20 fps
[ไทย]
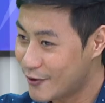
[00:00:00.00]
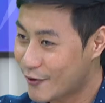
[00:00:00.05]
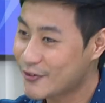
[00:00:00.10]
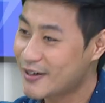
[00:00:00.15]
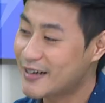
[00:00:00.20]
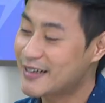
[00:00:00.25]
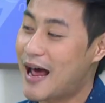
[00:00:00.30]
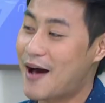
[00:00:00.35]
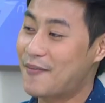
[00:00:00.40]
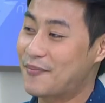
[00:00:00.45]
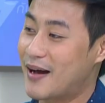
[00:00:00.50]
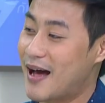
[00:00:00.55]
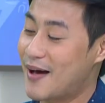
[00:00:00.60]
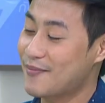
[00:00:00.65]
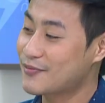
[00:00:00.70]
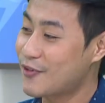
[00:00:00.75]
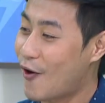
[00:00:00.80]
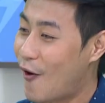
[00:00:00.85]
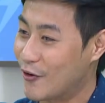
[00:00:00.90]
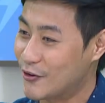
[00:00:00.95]
ยกระดับครั
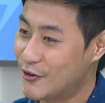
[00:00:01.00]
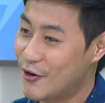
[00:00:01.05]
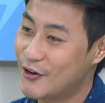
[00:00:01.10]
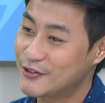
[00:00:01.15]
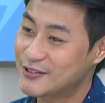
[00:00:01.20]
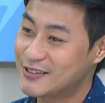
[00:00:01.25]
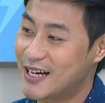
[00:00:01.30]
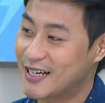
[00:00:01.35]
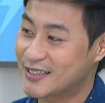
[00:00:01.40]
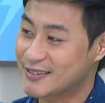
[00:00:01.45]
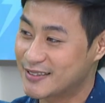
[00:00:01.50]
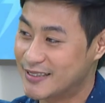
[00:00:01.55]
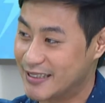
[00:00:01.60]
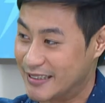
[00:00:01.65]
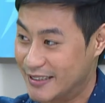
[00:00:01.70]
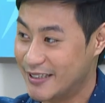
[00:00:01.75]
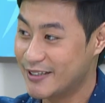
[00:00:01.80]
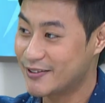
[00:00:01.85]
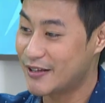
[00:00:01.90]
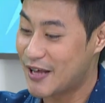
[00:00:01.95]
บต่อยอดจากสิ่
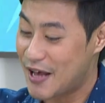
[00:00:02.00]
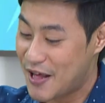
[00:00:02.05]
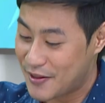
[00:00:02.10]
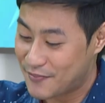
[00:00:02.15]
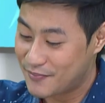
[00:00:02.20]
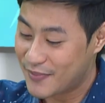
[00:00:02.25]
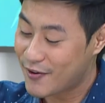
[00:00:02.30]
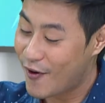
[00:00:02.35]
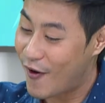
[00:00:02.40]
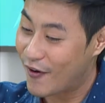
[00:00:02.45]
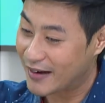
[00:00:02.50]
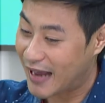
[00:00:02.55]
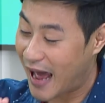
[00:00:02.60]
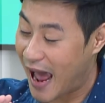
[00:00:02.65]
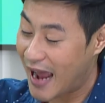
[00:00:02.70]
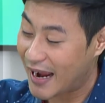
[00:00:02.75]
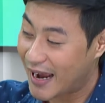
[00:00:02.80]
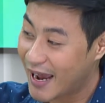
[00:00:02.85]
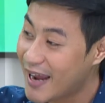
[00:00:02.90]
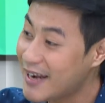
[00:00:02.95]
งที่เมื่อก่อน
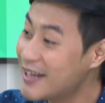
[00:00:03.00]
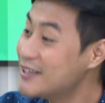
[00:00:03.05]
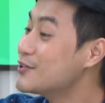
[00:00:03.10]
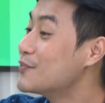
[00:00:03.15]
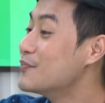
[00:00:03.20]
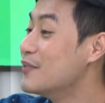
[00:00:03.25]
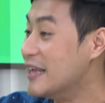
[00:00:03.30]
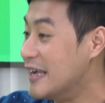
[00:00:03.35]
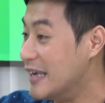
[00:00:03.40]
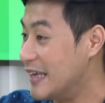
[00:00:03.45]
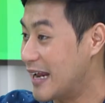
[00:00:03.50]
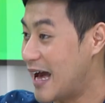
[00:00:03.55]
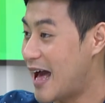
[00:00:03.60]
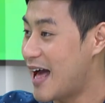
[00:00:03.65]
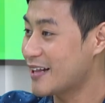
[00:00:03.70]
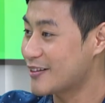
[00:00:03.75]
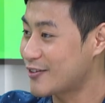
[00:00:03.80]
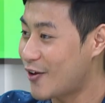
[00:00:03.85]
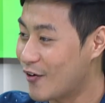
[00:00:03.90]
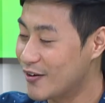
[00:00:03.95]
ขายแค่ในชลบุรีนะ
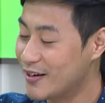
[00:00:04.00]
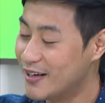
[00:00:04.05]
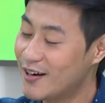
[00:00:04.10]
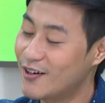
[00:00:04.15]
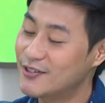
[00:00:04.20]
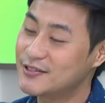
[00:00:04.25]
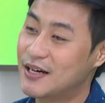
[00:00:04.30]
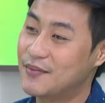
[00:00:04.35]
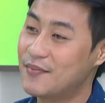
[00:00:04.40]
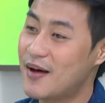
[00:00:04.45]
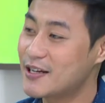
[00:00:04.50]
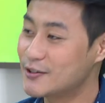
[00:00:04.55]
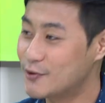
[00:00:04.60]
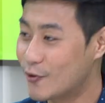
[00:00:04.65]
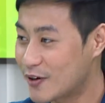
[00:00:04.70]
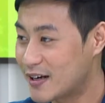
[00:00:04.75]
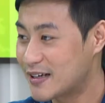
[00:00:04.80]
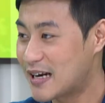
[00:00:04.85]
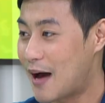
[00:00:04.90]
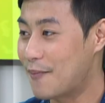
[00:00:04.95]
ฮะตอนนี้เราสามารถย
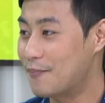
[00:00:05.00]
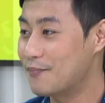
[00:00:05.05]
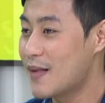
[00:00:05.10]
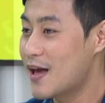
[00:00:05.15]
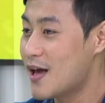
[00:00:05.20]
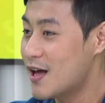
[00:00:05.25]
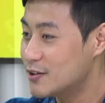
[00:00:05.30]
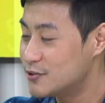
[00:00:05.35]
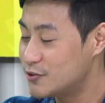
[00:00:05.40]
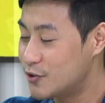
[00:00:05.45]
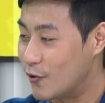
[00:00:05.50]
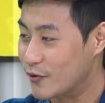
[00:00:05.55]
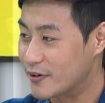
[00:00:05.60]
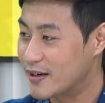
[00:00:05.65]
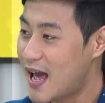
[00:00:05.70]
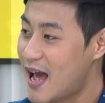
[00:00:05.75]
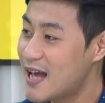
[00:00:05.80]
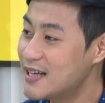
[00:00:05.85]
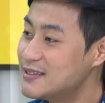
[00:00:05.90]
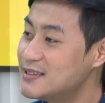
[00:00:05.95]
กระดับส่ง
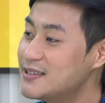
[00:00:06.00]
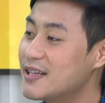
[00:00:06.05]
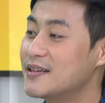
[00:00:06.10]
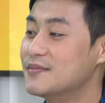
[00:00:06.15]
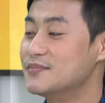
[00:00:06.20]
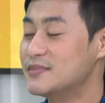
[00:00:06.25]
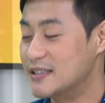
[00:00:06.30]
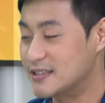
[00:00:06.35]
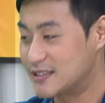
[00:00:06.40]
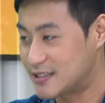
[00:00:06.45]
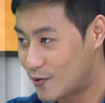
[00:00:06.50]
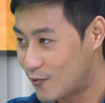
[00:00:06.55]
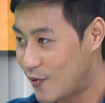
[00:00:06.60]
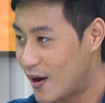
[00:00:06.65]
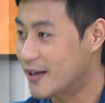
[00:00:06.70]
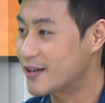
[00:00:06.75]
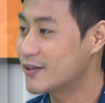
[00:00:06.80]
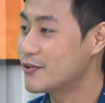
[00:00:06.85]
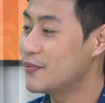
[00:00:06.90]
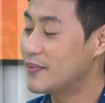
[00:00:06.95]
ได้เจ็ดสิบเจ็ดจังห
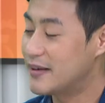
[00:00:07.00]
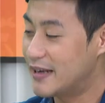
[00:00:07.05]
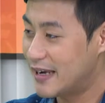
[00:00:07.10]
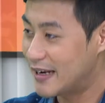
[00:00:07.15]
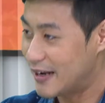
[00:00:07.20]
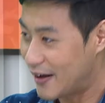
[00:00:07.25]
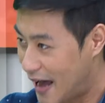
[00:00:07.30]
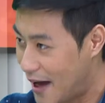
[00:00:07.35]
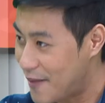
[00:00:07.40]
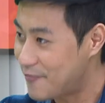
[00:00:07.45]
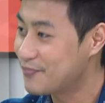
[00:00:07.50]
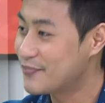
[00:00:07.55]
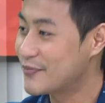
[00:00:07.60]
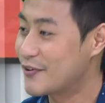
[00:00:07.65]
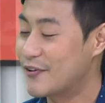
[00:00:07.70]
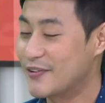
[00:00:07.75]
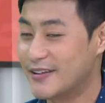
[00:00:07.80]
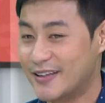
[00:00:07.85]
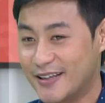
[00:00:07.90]
วัดทั่วประเทศแล้วครับตอ